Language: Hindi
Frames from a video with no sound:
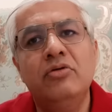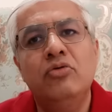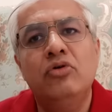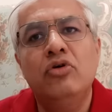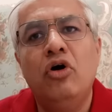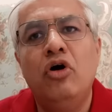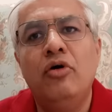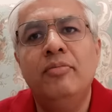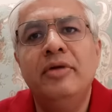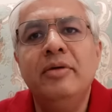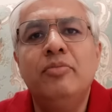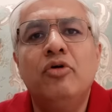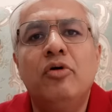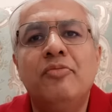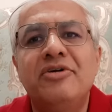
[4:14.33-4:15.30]
गुड़गांव
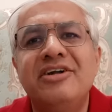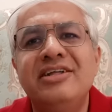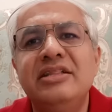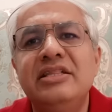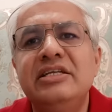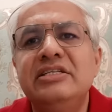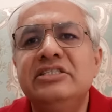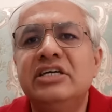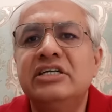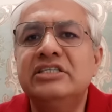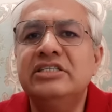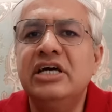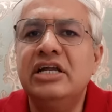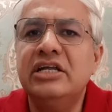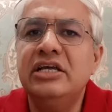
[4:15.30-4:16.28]
में प्रॉपर्टी तीन चार
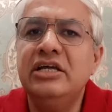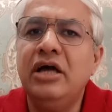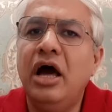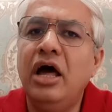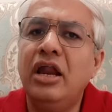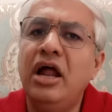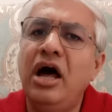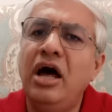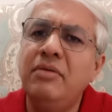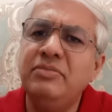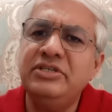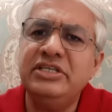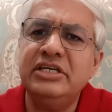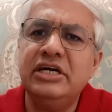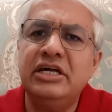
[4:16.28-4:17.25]
सी की आराम
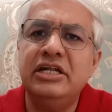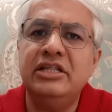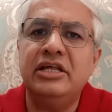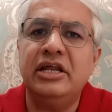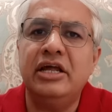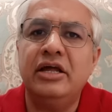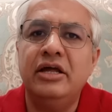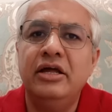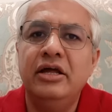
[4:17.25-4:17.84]
से खरीद रहे